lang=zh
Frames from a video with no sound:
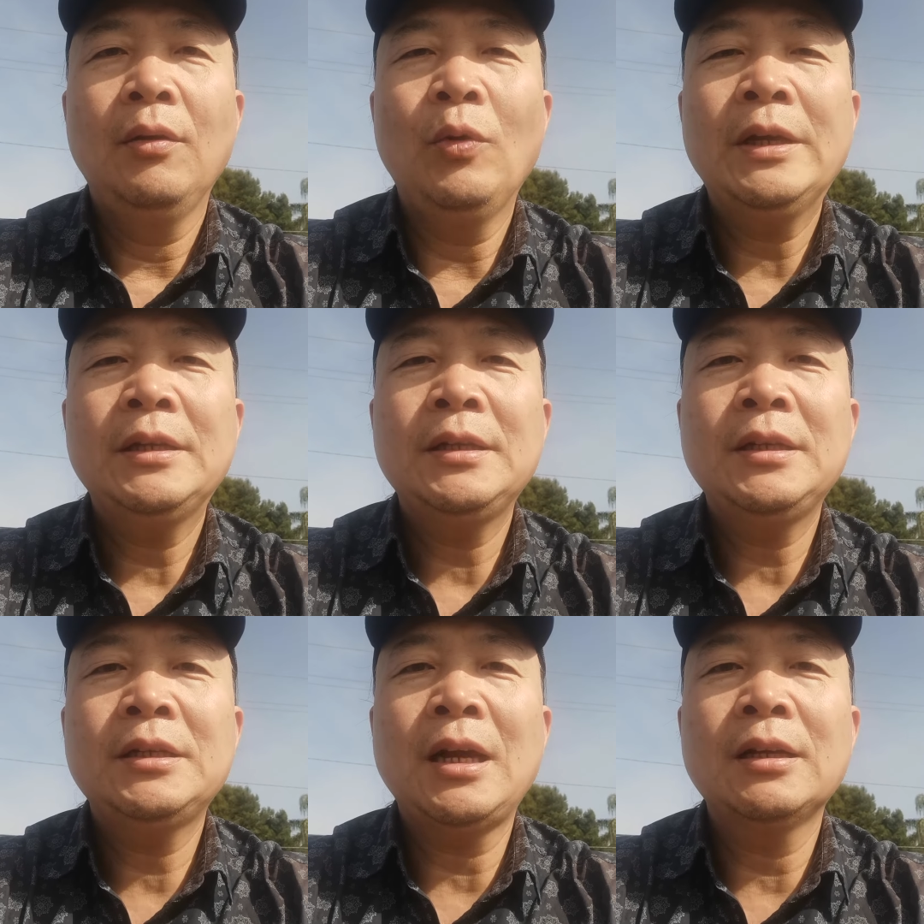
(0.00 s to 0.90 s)
为
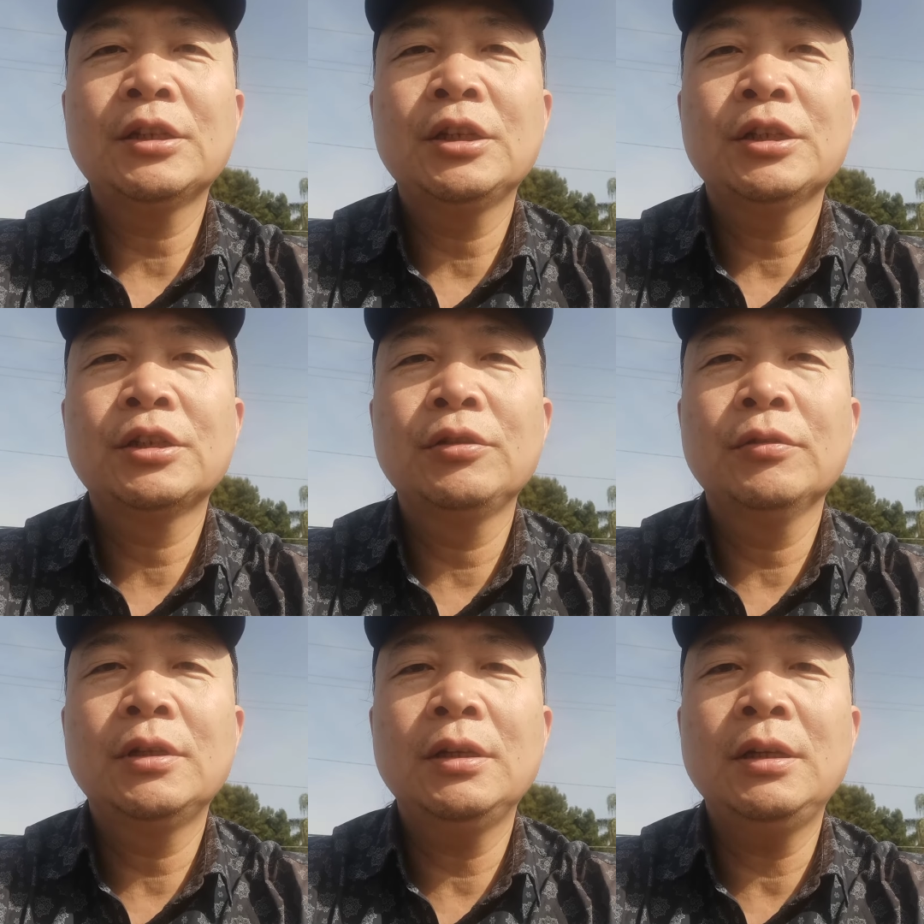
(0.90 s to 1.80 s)
你唱这首
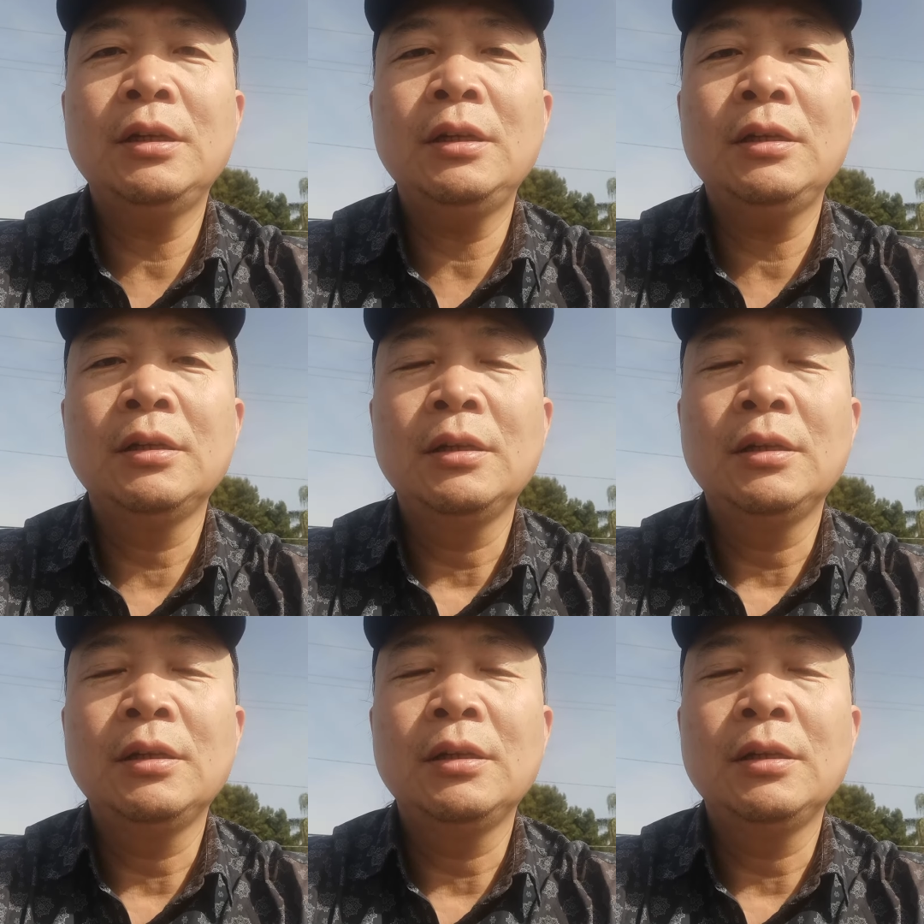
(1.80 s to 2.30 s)
歌，